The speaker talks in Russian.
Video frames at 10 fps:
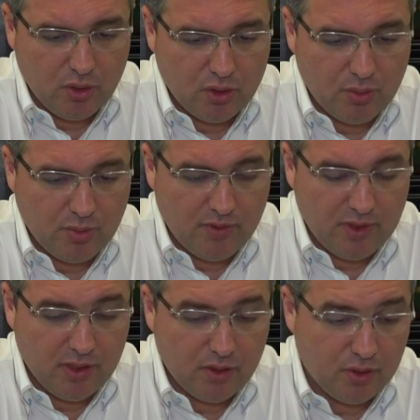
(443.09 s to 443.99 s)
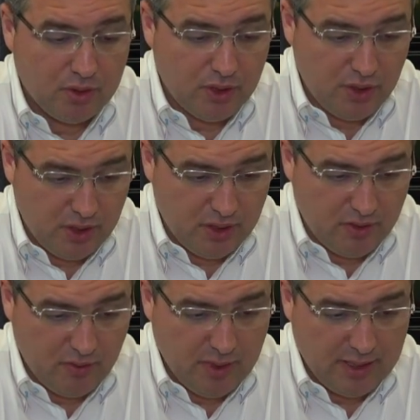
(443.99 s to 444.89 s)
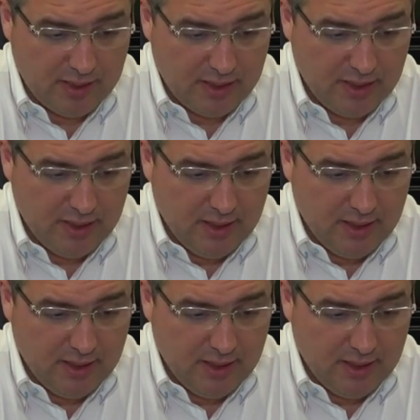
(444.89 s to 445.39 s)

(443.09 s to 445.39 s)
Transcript: доступа в отдел соцзащиты в Бельцах.